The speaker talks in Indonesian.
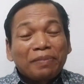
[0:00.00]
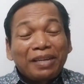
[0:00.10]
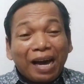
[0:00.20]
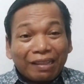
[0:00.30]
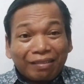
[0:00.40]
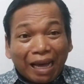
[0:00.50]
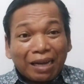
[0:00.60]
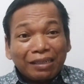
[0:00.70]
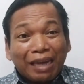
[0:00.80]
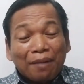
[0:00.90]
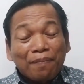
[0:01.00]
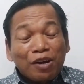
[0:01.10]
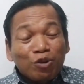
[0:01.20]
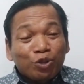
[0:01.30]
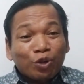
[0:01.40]
datang dan
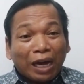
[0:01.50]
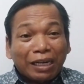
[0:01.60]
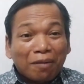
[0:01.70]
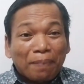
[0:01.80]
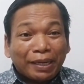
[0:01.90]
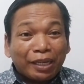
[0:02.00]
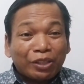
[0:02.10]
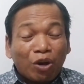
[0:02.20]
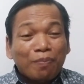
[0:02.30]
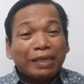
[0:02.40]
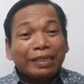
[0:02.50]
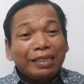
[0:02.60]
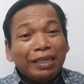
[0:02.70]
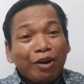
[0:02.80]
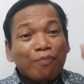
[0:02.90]
menunjukkan kepada Thomas
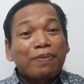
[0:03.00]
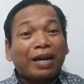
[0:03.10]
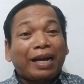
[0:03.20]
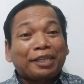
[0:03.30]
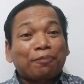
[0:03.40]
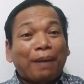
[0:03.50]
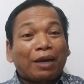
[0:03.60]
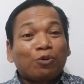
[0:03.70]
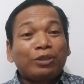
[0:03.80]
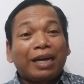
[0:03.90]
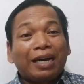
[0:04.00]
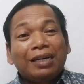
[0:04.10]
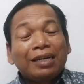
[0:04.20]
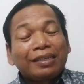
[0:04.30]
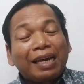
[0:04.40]
ini loh bekas pakunya
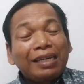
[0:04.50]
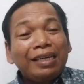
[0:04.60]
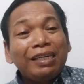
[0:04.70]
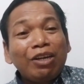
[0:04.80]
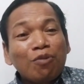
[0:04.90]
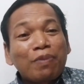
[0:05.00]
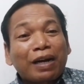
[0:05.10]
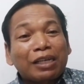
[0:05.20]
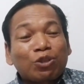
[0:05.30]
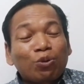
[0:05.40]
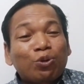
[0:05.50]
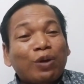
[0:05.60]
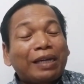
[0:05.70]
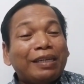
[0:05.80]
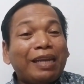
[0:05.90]
dan ini loh bekas
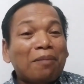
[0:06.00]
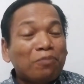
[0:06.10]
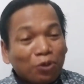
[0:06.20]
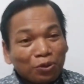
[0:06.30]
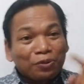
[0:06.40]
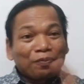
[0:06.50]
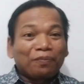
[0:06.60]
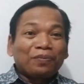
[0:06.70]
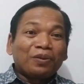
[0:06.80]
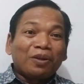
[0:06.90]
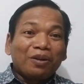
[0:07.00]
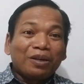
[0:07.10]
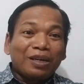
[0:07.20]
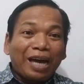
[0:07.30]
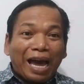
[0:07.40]
tusukan di lambung
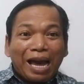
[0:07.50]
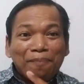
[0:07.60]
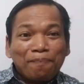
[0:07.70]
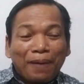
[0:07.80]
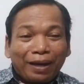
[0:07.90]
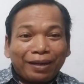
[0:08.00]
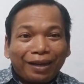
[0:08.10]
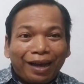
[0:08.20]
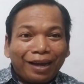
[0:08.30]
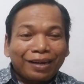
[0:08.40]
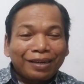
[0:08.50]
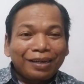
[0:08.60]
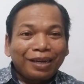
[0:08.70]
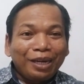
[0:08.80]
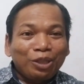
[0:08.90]
apakah
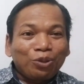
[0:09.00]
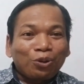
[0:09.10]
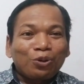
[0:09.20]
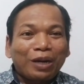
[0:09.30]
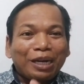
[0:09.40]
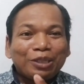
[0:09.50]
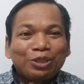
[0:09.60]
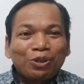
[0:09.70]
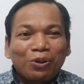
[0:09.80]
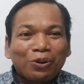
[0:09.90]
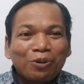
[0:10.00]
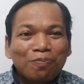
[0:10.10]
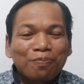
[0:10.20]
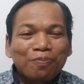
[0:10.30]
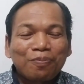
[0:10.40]
itu kurang
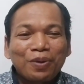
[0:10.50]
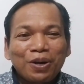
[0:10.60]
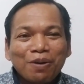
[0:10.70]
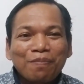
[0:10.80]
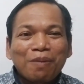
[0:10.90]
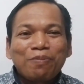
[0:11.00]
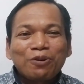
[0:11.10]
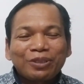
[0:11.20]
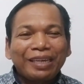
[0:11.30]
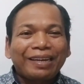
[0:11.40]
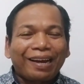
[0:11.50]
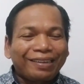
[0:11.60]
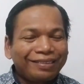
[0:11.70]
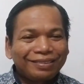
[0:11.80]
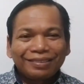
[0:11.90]
cukup
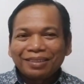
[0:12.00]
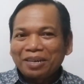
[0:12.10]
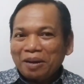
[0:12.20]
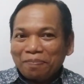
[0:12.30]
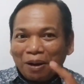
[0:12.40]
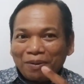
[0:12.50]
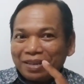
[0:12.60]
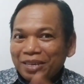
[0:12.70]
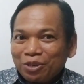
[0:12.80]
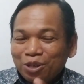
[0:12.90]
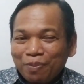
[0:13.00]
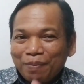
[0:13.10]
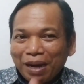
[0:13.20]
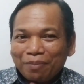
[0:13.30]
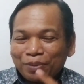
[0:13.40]
membuktikan bahwa Yesus
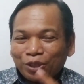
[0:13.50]
memang